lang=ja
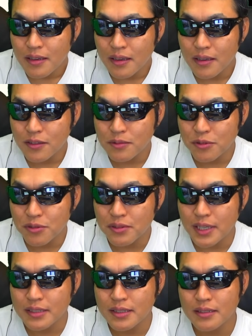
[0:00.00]
英雄募集
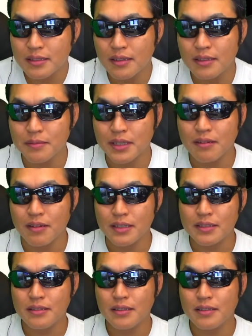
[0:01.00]
で SSR または
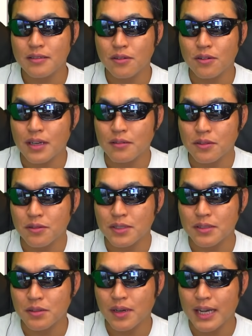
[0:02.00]
SR を獲得
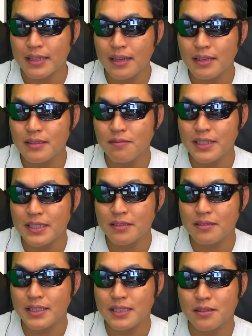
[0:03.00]
すると必ず
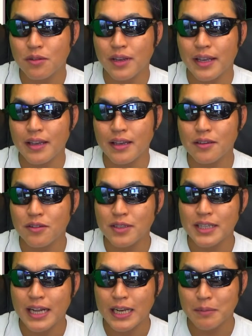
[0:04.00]
ウィッシュリストの英雄
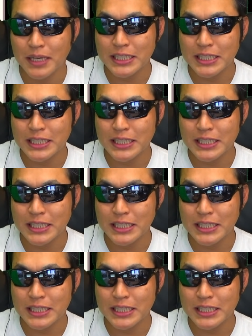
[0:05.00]
になりま